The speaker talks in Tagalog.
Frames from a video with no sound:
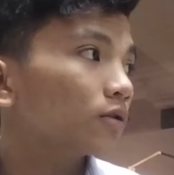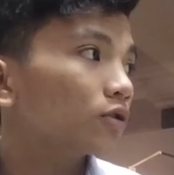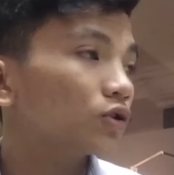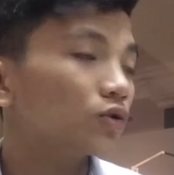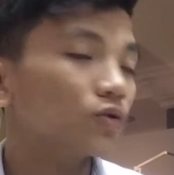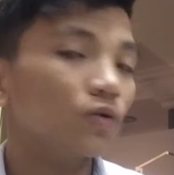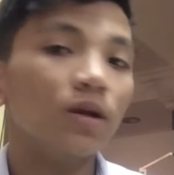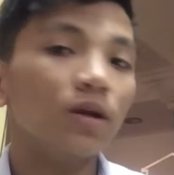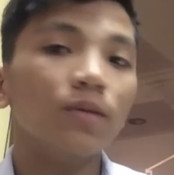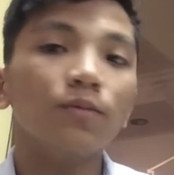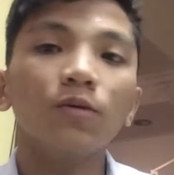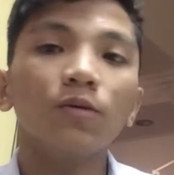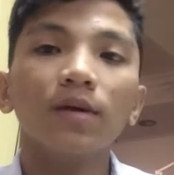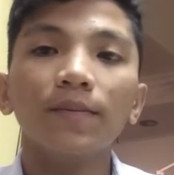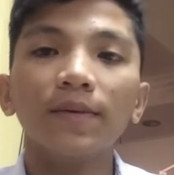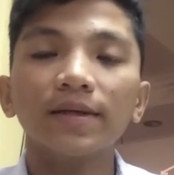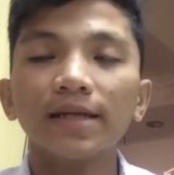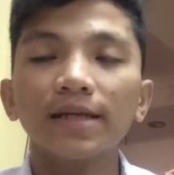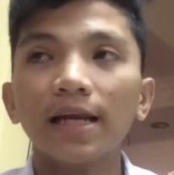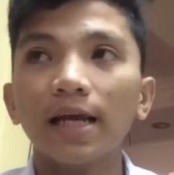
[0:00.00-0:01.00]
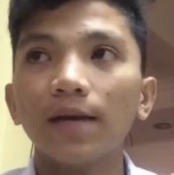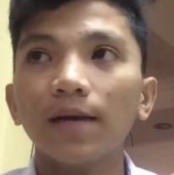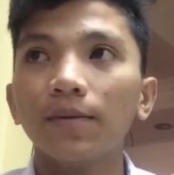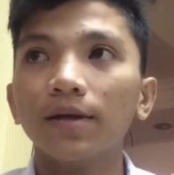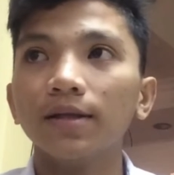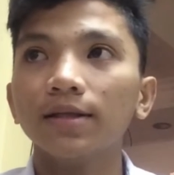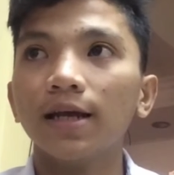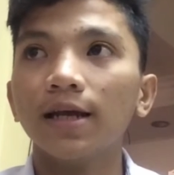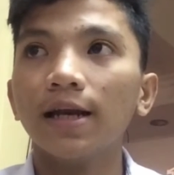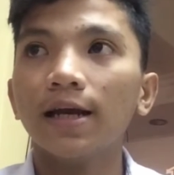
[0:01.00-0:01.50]
Gusto ko lang po
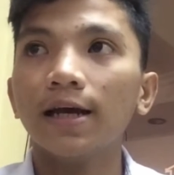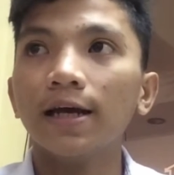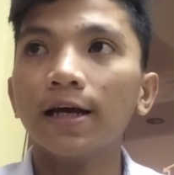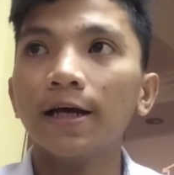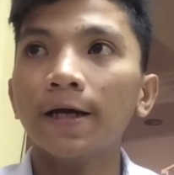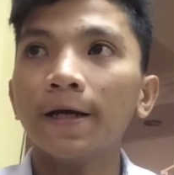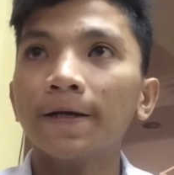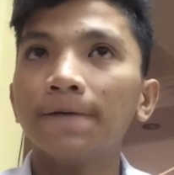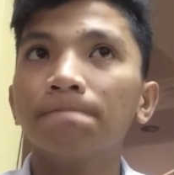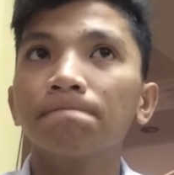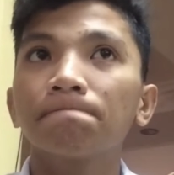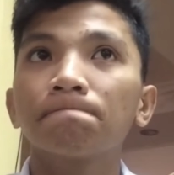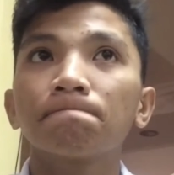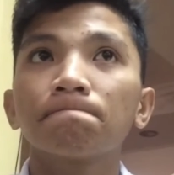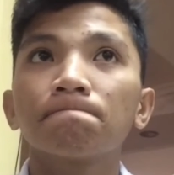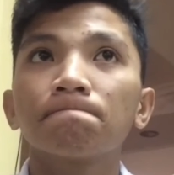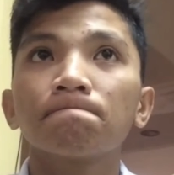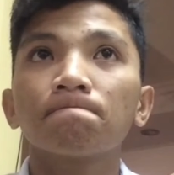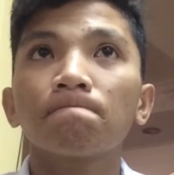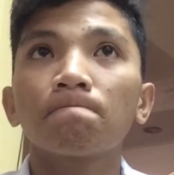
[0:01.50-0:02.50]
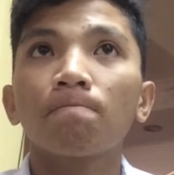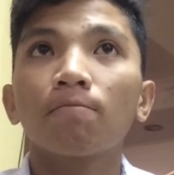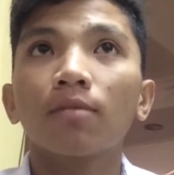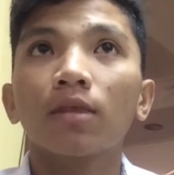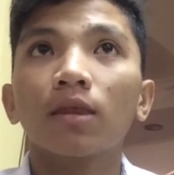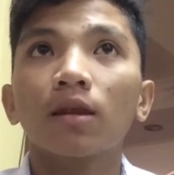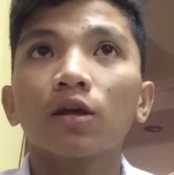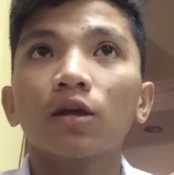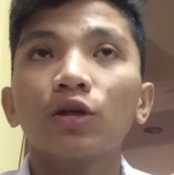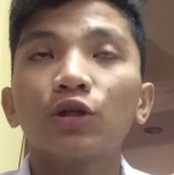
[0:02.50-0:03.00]
magpasalamat kila
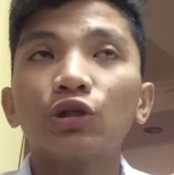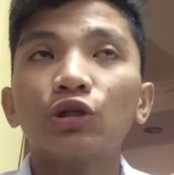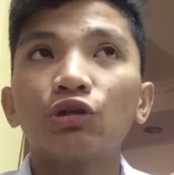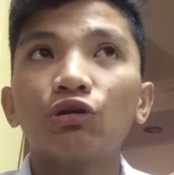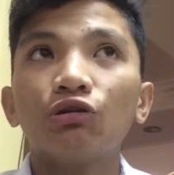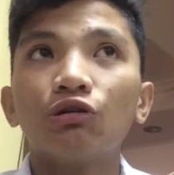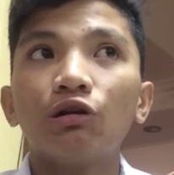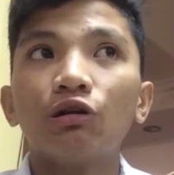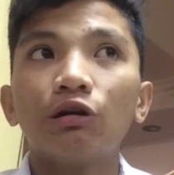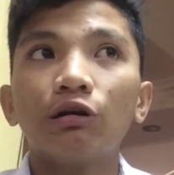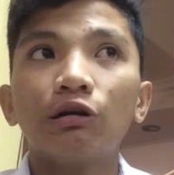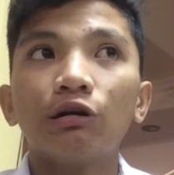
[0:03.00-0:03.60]
Sir